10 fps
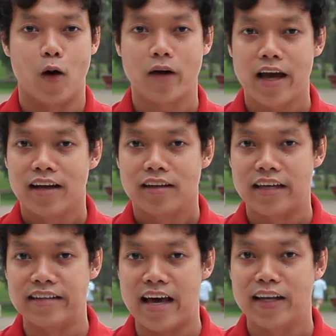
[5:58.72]
Ok,
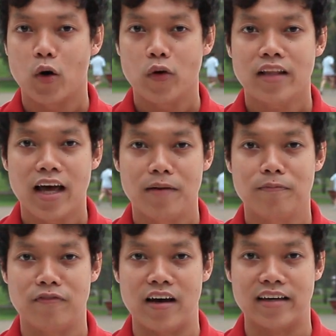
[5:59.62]
thì để nói
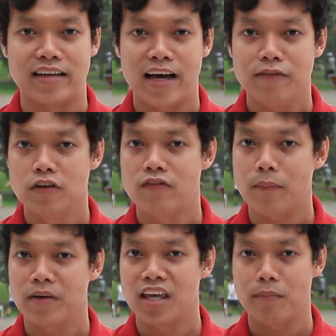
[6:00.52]
thêm về cái phương
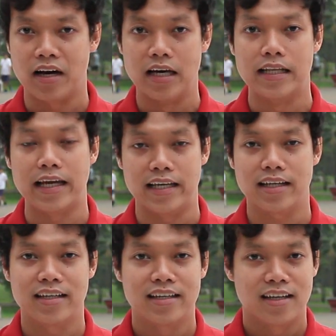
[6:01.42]
pháp ghi nhớ bằng hình này
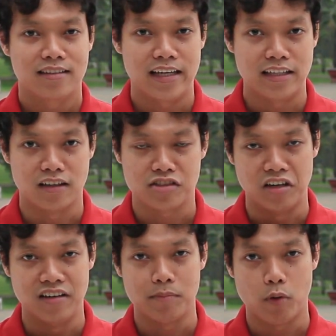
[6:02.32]
á, thì thực
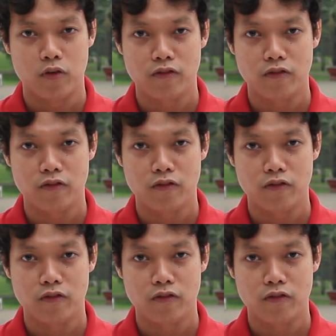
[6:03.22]
sự là một